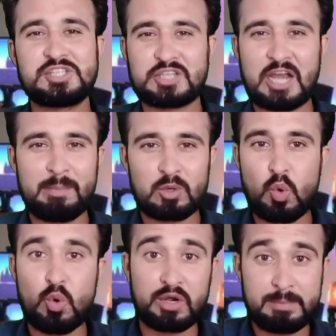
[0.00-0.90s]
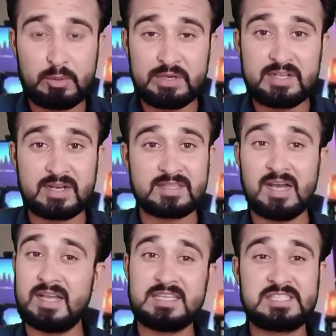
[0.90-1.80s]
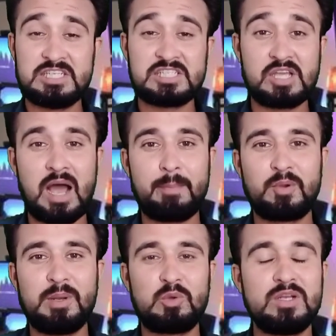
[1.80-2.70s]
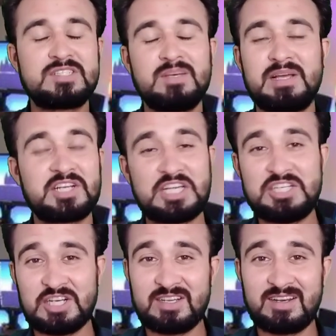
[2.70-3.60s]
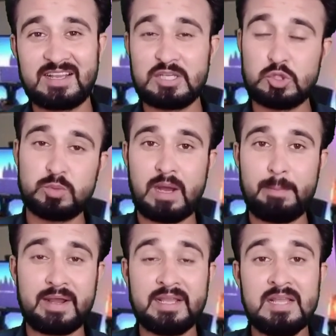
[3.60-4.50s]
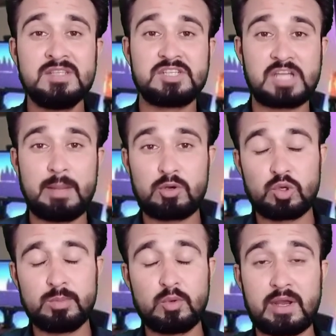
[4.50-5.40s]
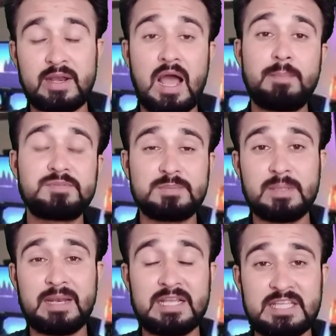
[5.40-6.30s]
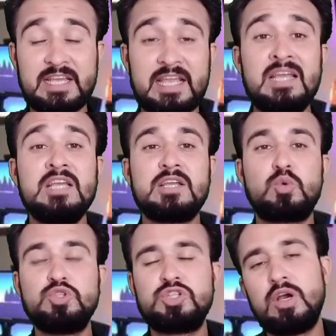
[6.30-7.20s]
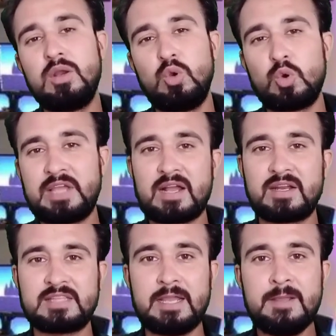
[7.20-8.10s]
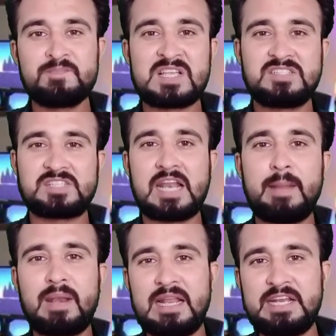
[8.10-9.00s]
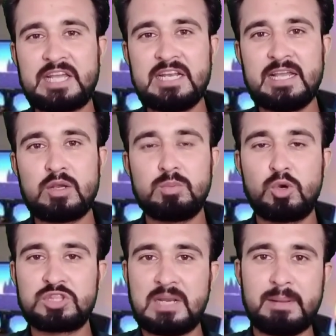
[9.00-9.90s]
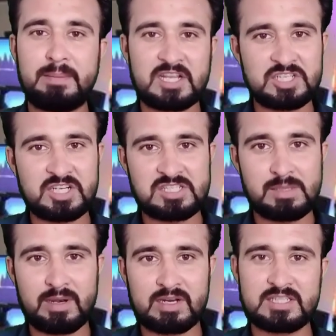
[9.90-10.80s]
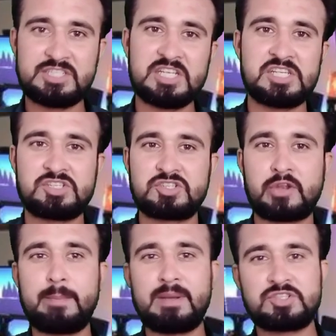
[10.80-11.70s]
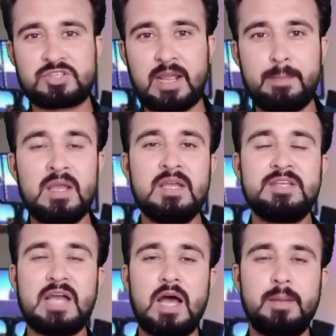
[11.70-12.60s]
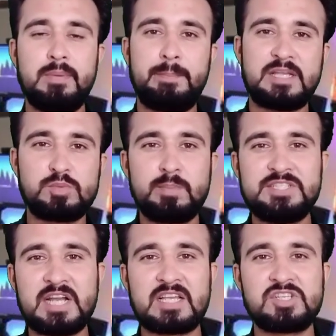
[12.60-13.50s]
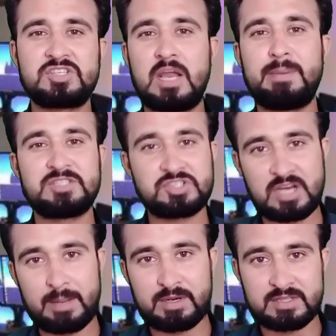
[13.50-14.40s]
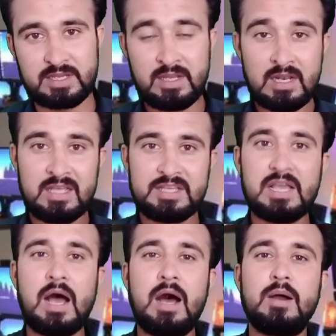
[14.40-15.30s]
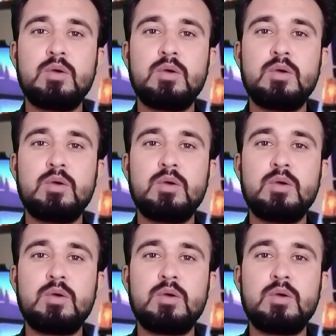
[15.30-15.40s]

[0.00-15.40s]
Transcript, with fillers: सब्सक्राइबर को रिम्यू नहीं करता इस चीज़ के आपको बिल्कुल इसके बात का टेंशन नहीं करना कि यूट्यूब हमारे सब्सक्राइबर को रिम्यू कर रहे हैं आप सबसे पहले ये देखें कि कुछ लोग क्या करते हैं सब्सक्राइबर लेने के लिए मुख्तलिफ एप्लीकेशन का इस्तेमाल करते हैं जैसे सब्सक्राइब पर सब्सक्राइब या फेसबुक में जाके सब्सक्राइब पर सब्सक्राइब करते हैं या